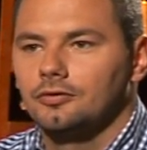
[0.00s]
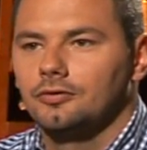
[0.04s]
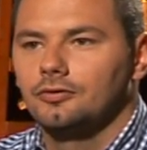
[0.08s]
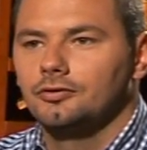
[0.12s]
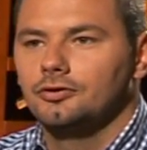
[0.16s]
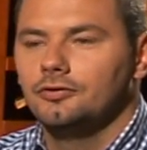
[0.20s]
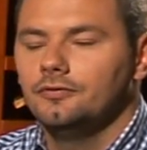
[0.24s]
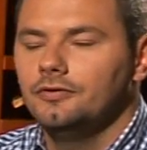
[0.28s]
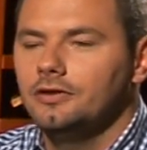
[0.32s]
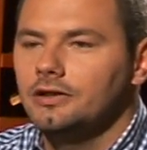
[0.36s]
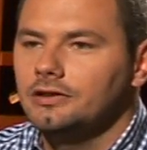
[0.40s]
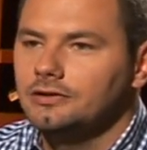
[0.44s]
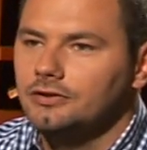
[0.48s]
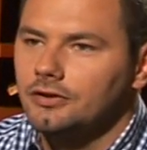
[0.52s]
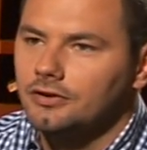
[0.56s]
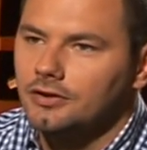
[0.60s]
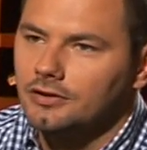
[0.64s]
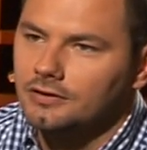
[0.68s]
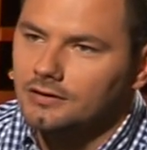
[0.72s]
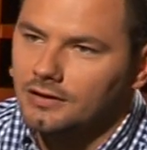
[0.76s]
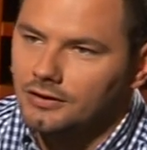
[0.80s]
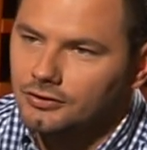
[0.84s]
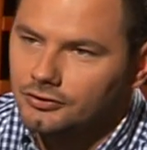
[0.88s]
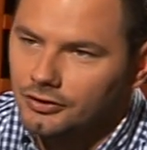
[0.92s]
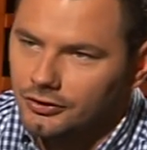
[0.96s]
Czy wy nie
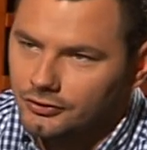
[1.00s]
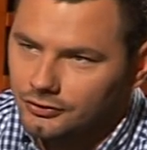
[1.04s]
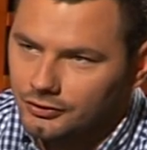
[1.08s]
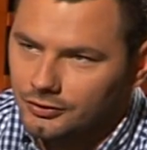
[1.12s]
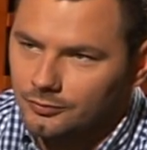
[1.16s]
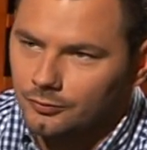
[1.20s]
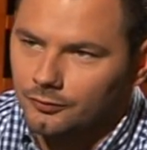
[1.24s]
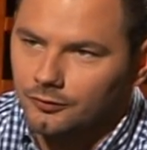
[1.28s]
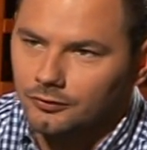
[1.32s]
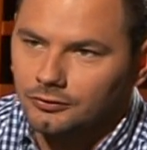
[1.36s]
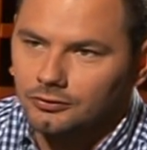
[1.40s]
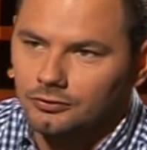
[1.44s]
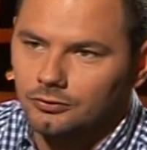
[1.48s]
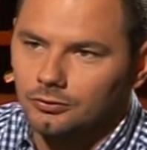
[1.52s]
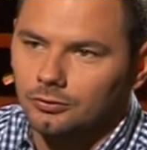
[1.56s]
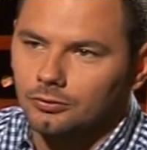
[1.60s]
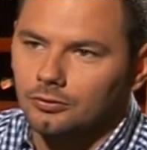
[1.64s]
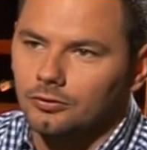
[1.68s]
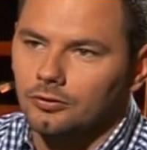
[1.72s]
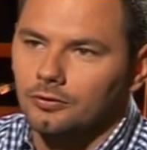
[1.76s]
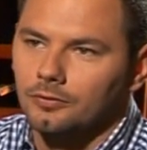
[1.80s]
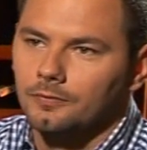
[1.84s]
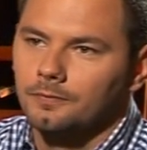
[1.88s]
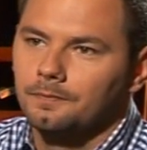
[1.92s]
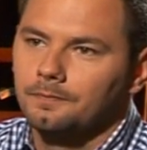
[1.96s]
jesteście za grzeczni, mówiąc
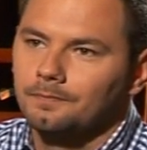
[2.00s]
krótko?